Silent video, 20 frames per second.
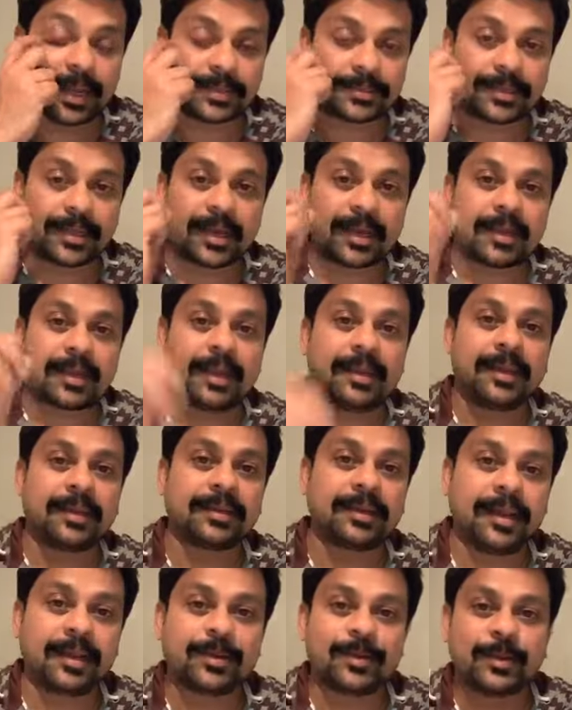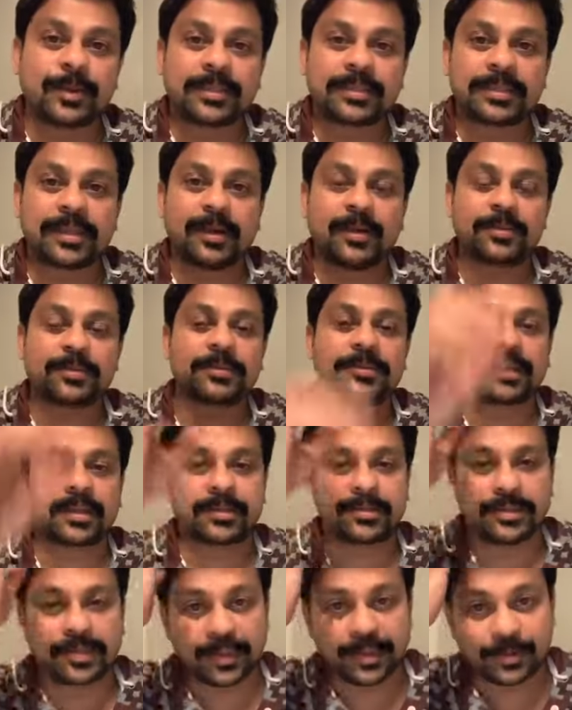రాస్తారా కళ్యాణ్ గారి గురించి కావచ్చు
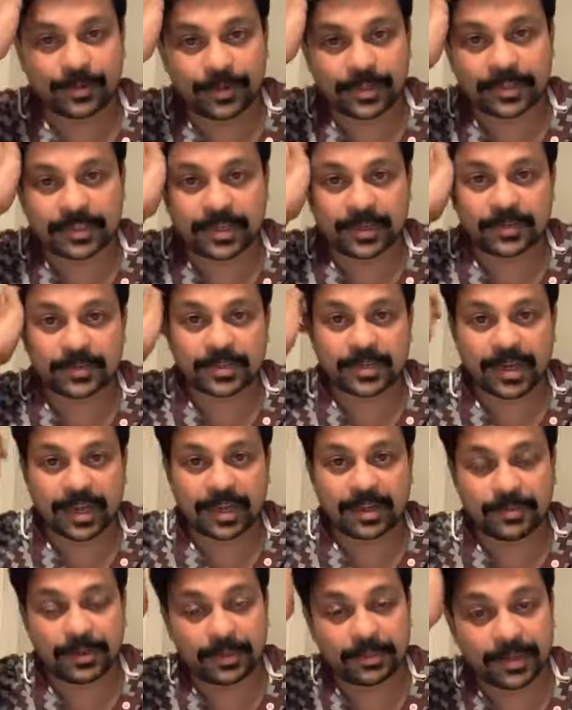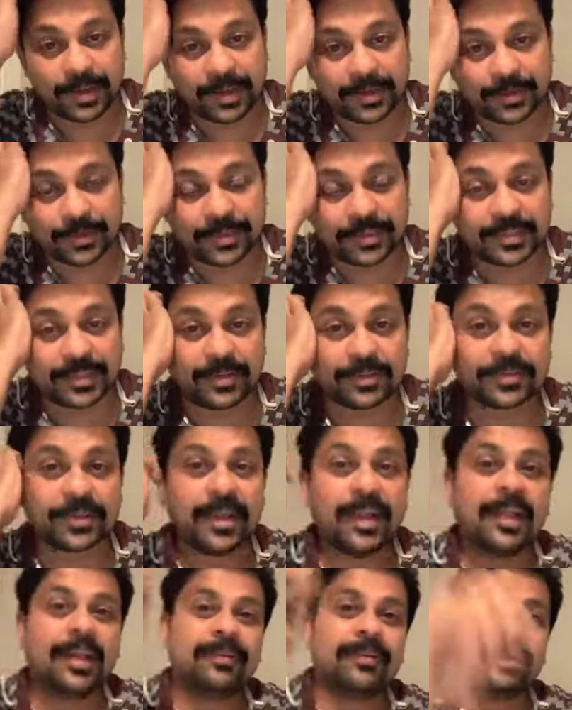చిరంజీవి గారి గురించి కావచ్చు నాగబాబు గారి గురించి కావచ్చు
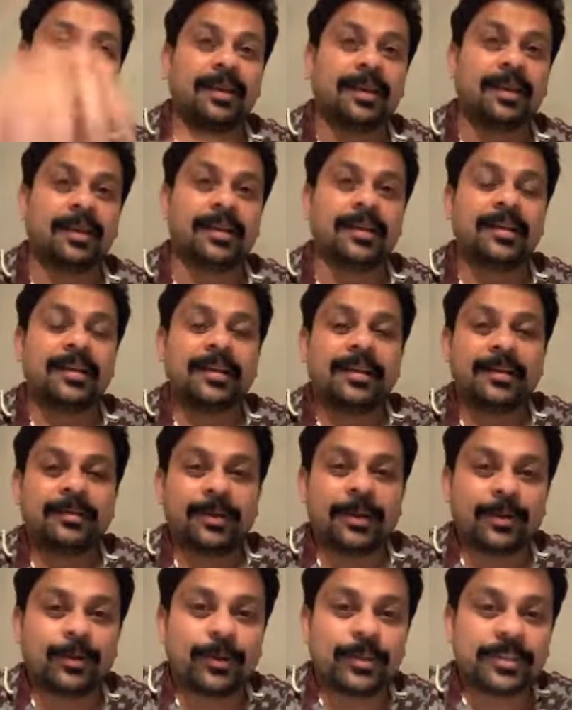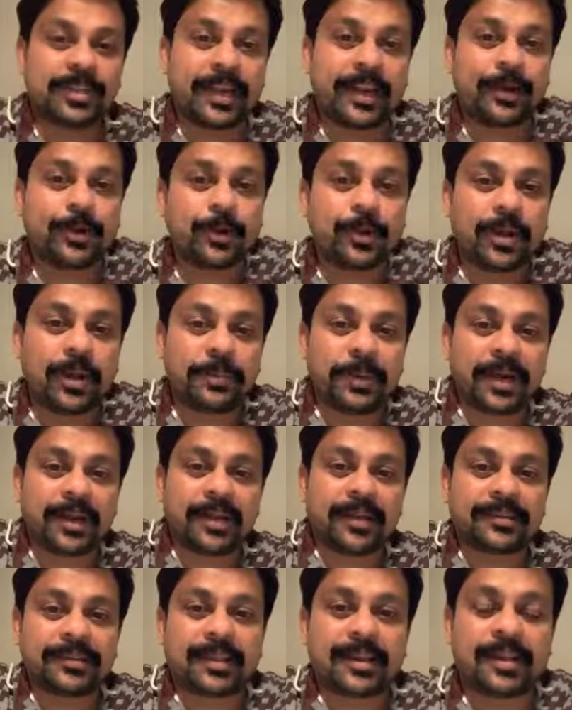వీళ్ళ వీళ్ళ గురించి నెగిటివ్గా
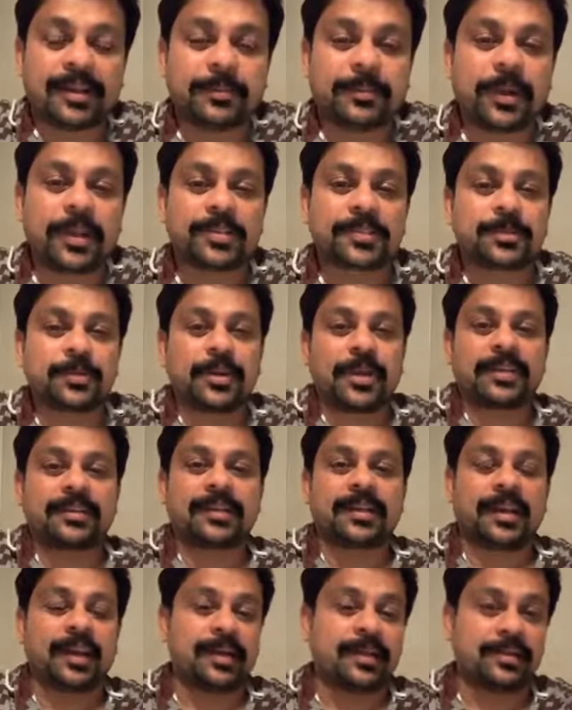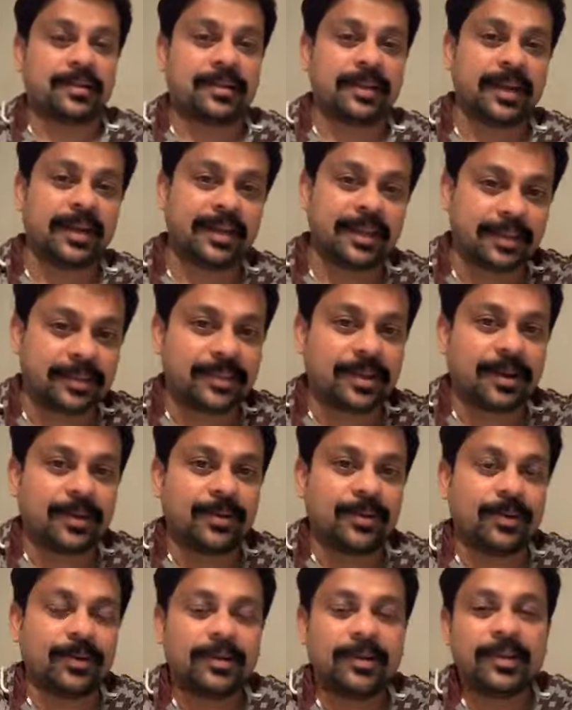మాట్లాడతారు కానీ పాజిటివ్గా అయితే రాయదు గ్రేట్
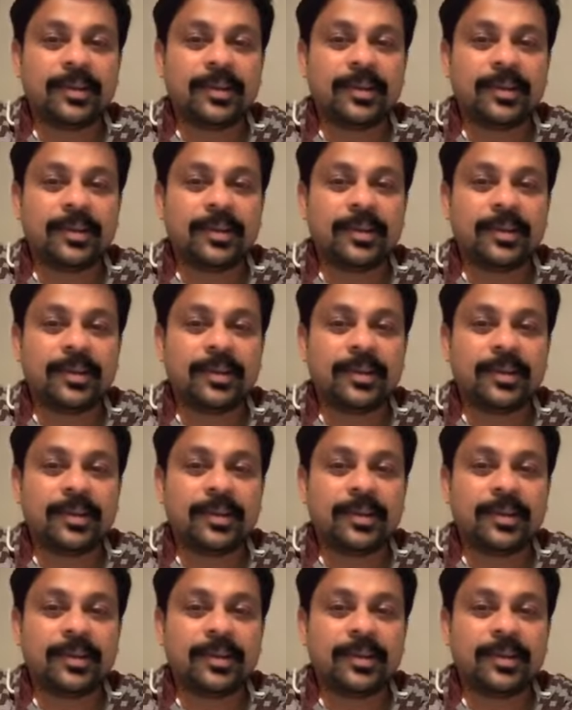ఇంద్రాలో